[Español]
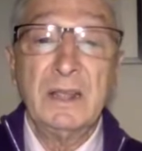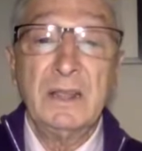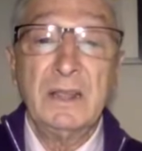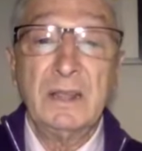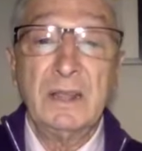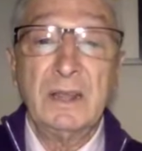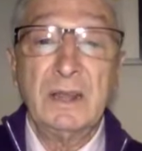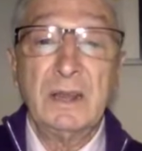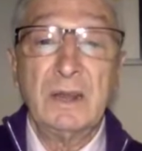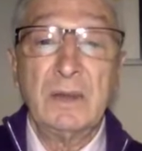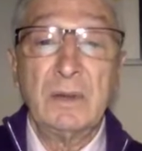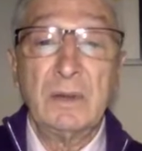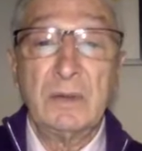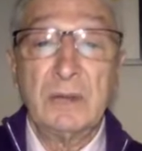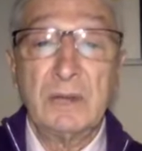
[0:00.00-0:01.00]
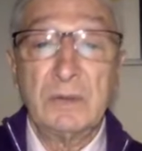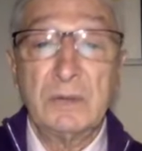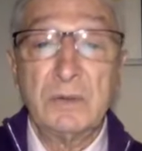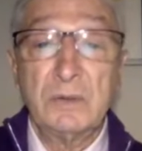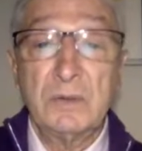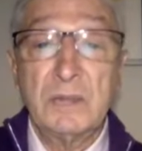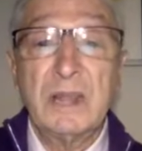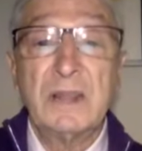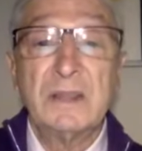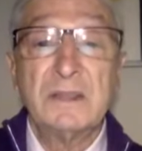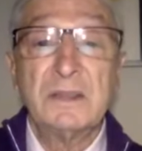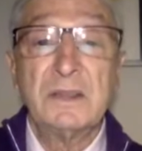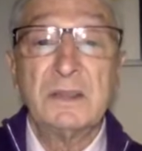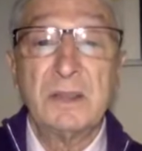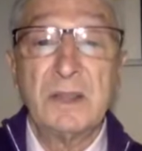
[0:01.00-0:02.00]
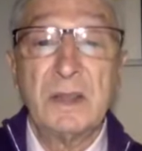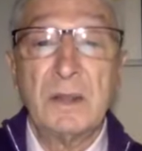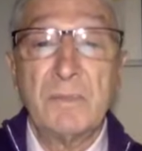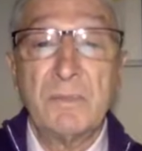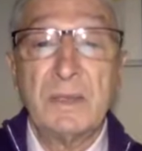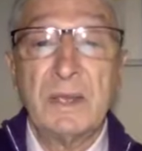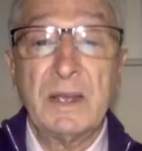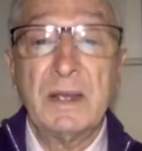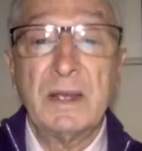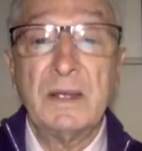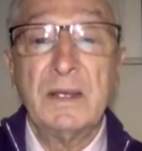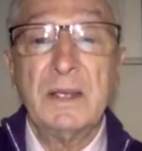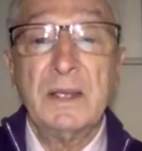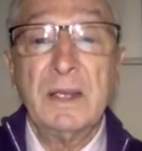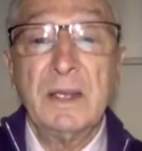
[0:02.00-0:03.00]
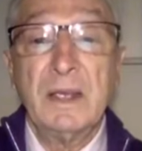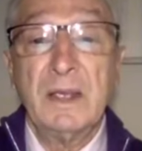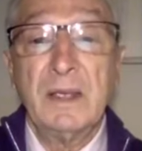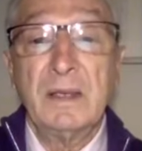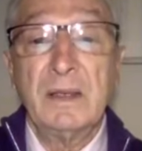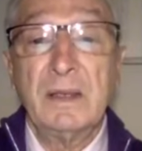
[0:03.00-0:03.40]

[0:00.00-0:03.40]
de las unidades de terapia eh,